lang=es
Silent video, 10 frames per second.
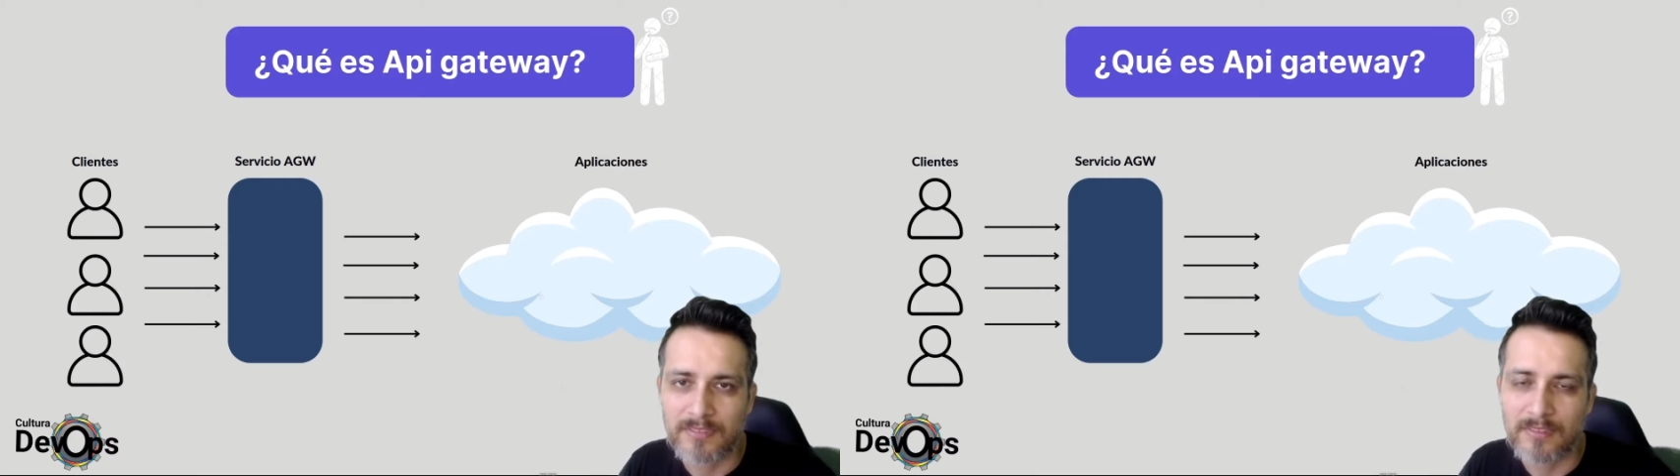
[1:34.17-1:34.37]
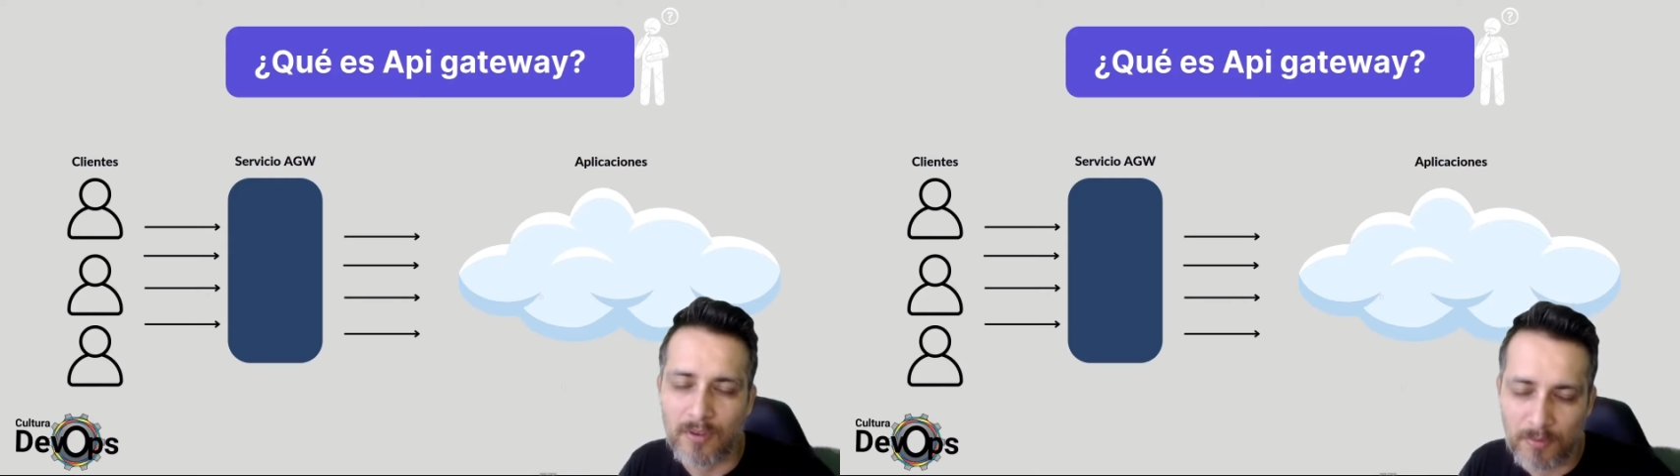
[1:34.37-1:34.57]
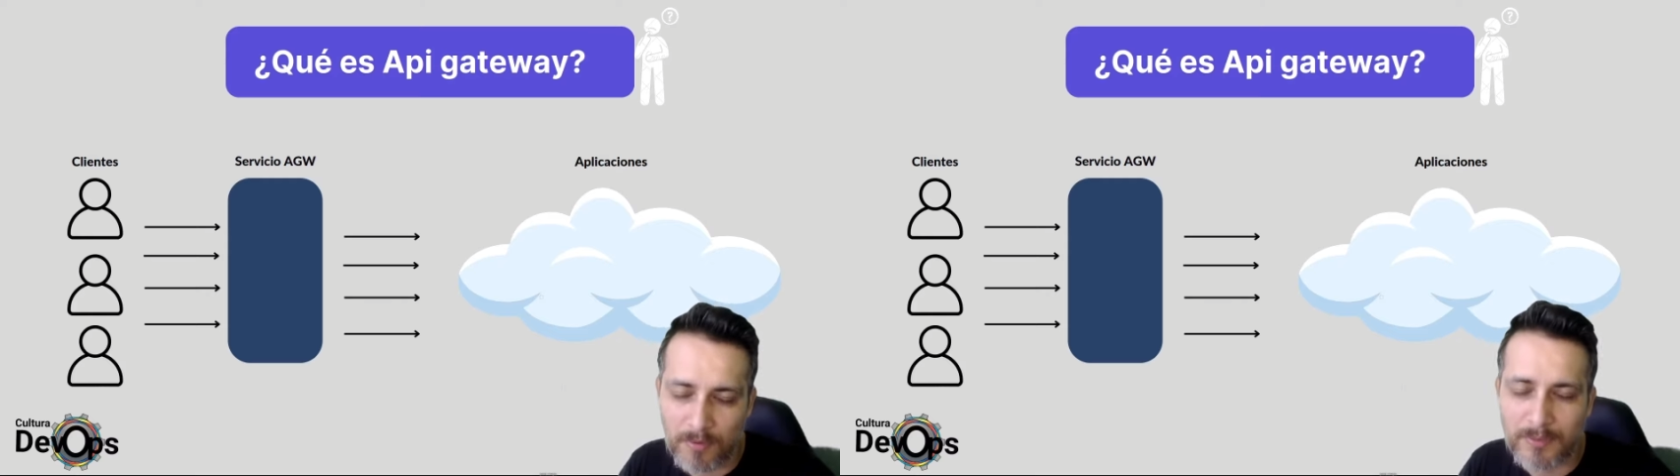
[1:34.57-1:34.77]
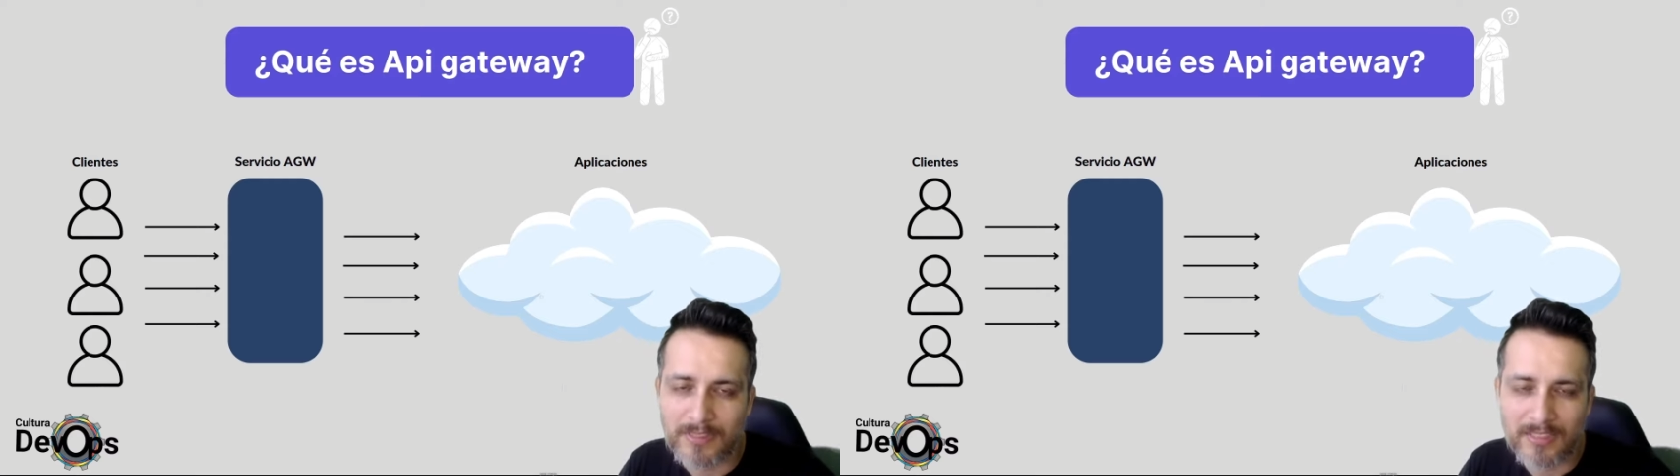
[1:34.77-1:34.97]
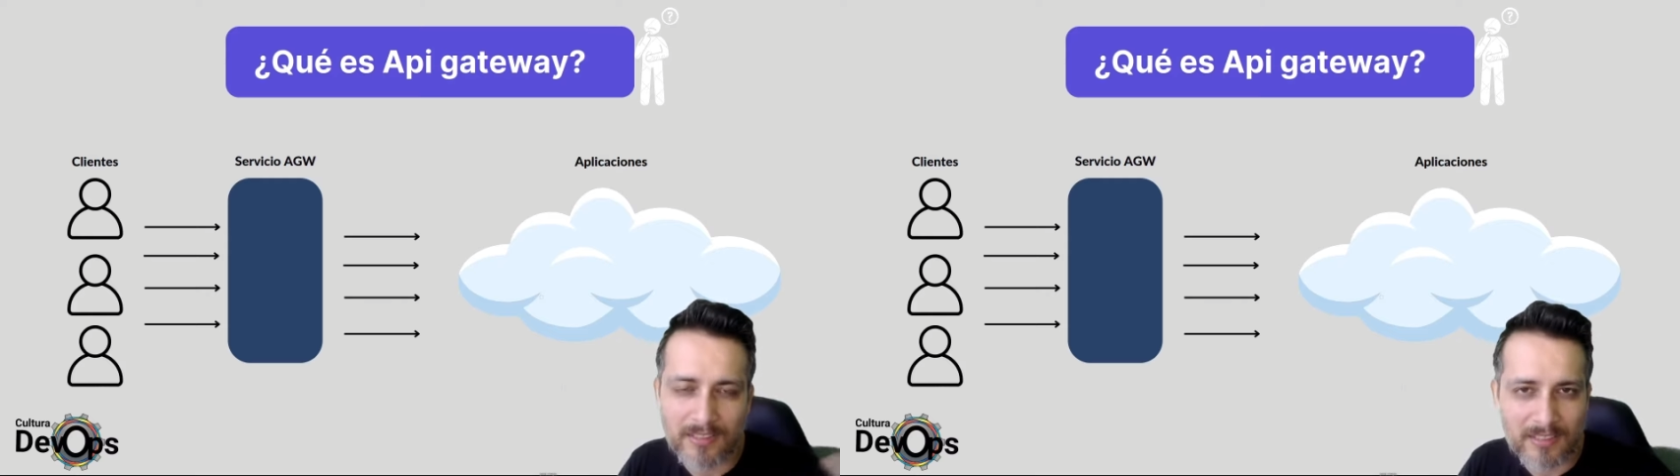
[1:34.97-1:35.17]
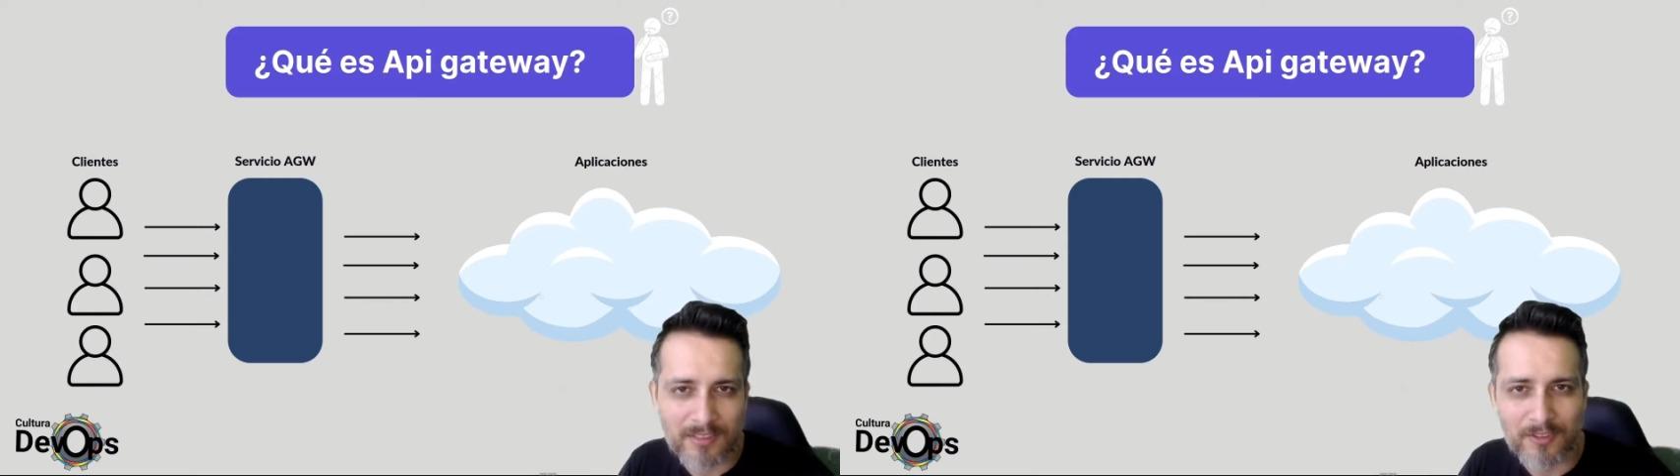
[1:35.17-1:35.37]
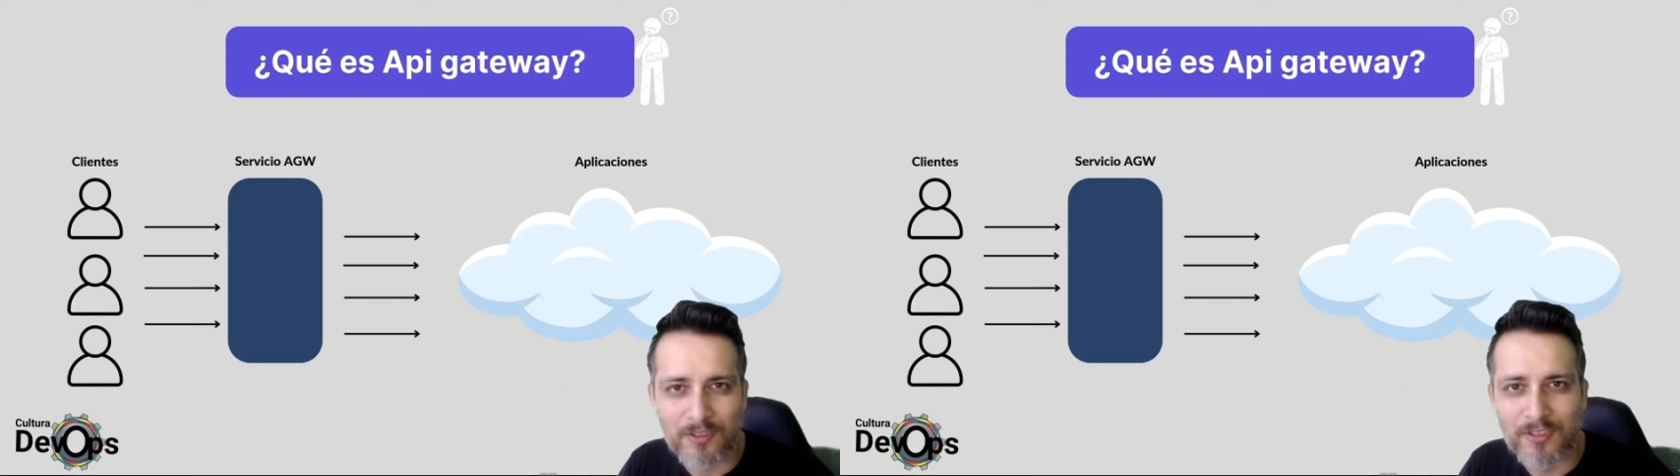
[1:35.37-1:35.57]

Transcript: Obviamente dentro